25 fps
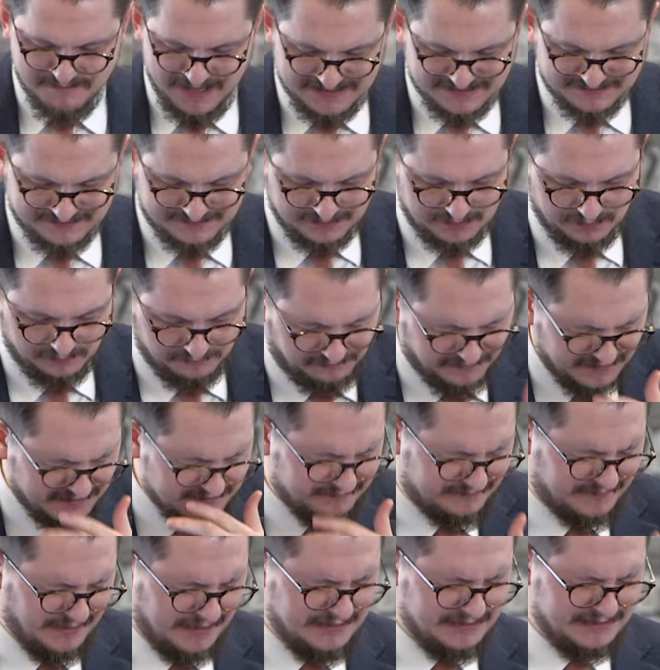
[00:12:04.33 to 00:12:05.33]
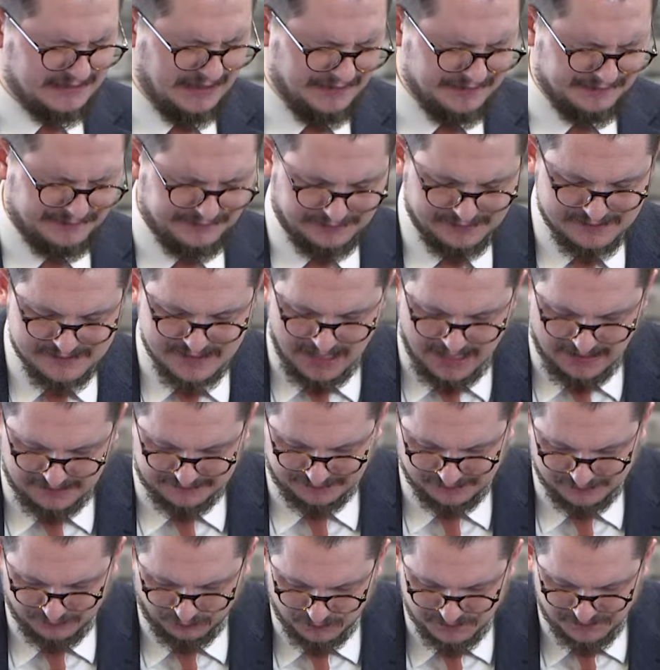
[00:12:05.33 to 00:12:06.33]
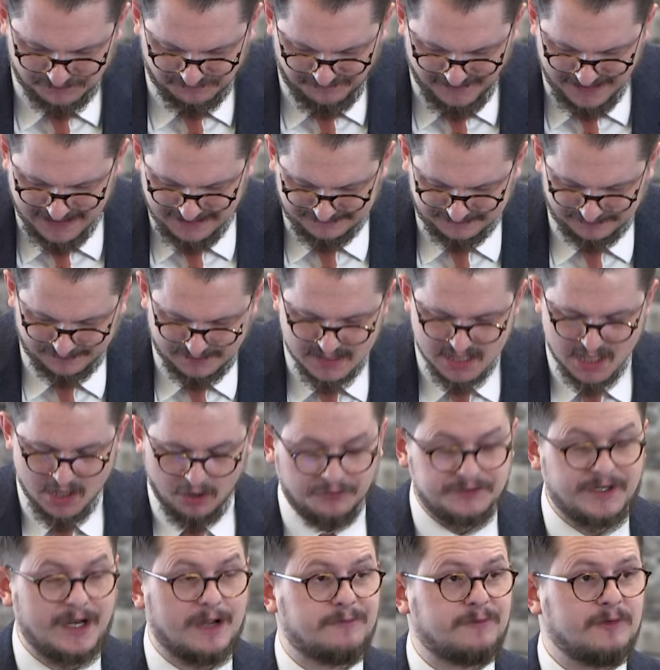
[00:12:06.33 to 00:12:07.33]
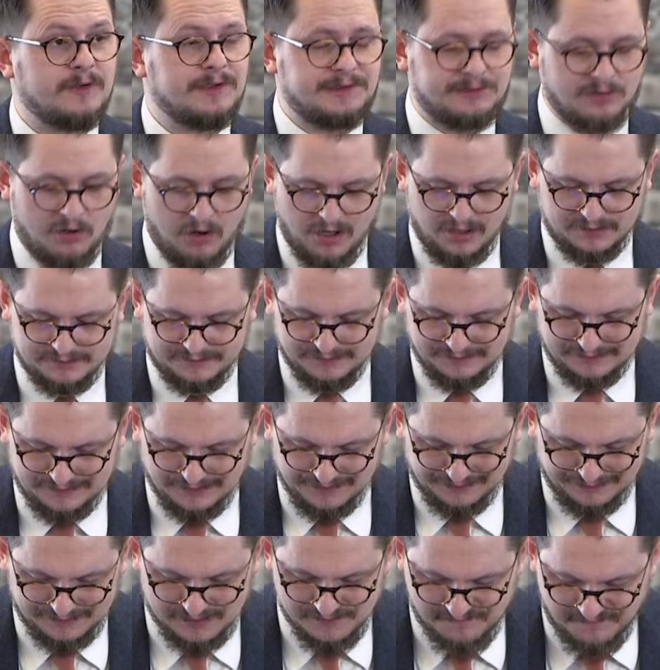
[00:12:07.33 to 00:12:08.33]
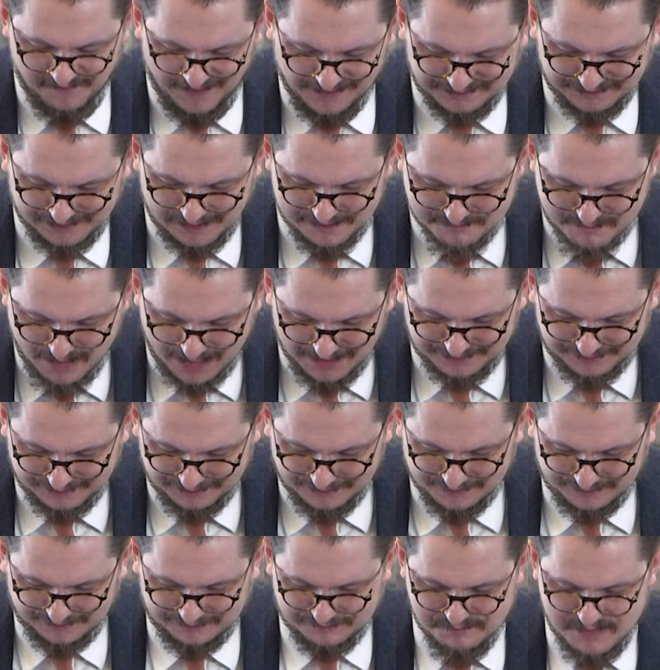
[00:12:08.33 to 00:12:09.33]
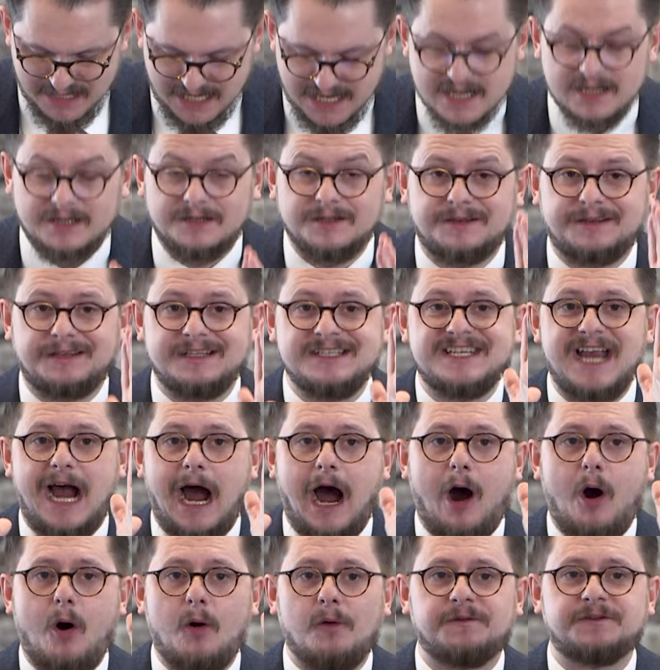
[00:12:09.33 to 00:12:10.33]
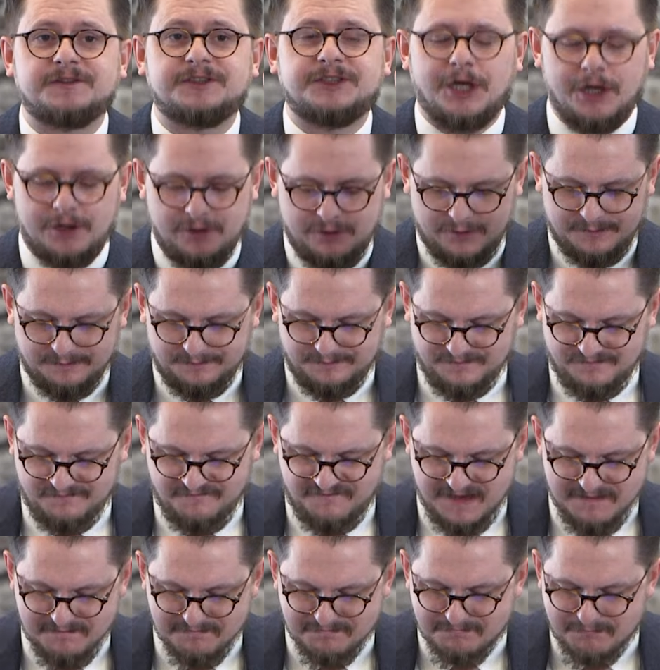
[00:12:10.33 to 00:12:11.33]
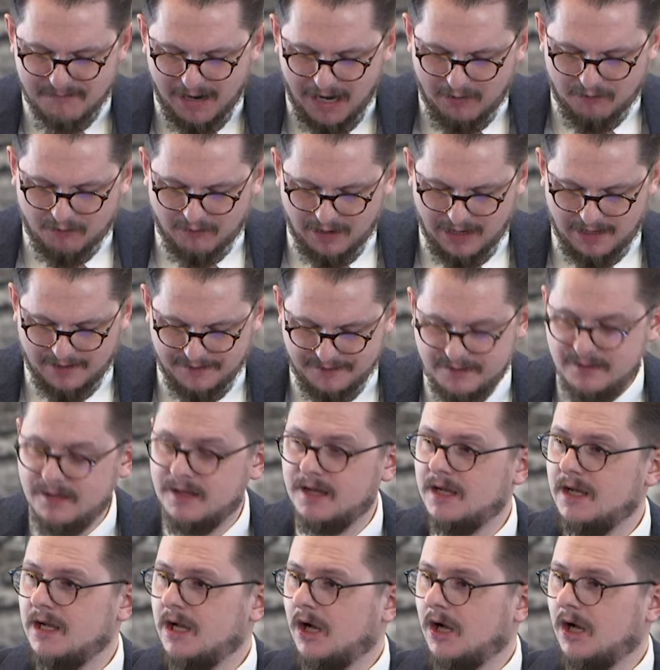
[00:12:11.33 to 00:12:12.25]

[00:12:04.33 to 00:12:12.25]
mächtigen Wind, der die ganze Nacht hindurch wehte und dafür sorgte, dass die Wassermassen des Meeres sich auftürmten wie Mauern